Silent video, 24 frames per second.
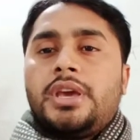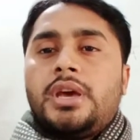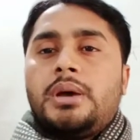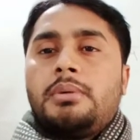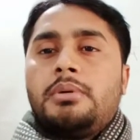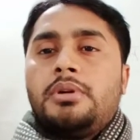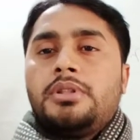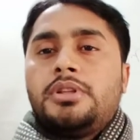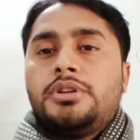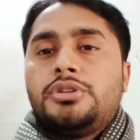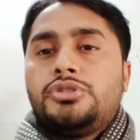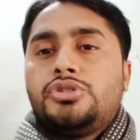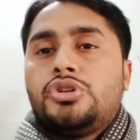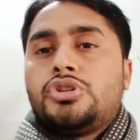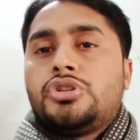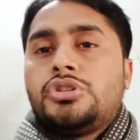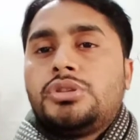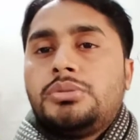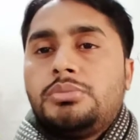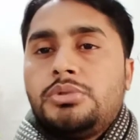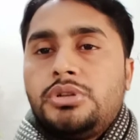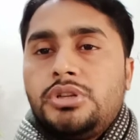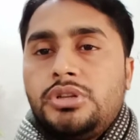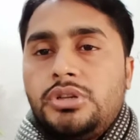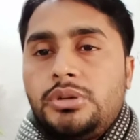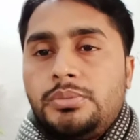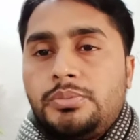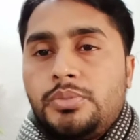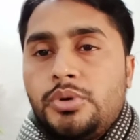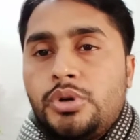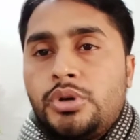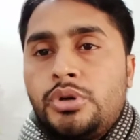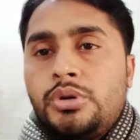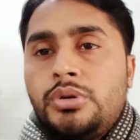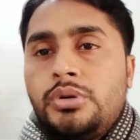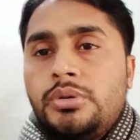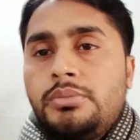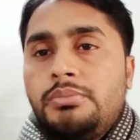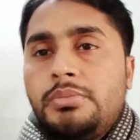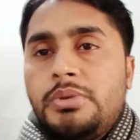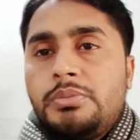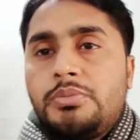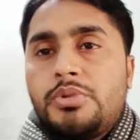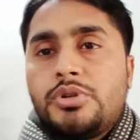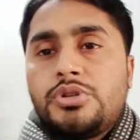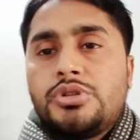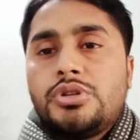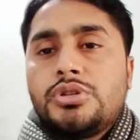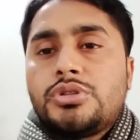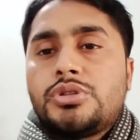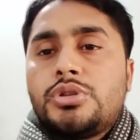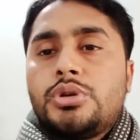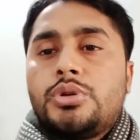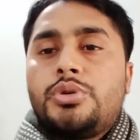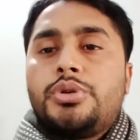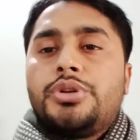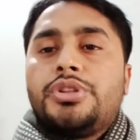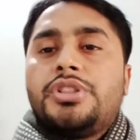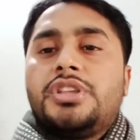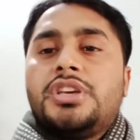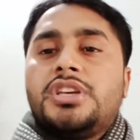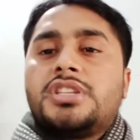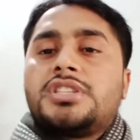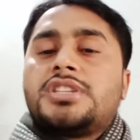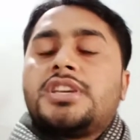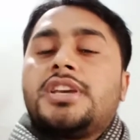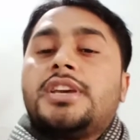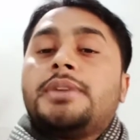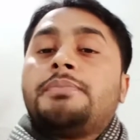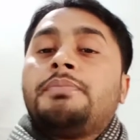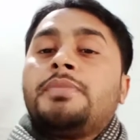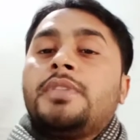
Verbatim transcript: আমাদের জনজীবনের উপর বিপর্যস্ত করে দিয়েছে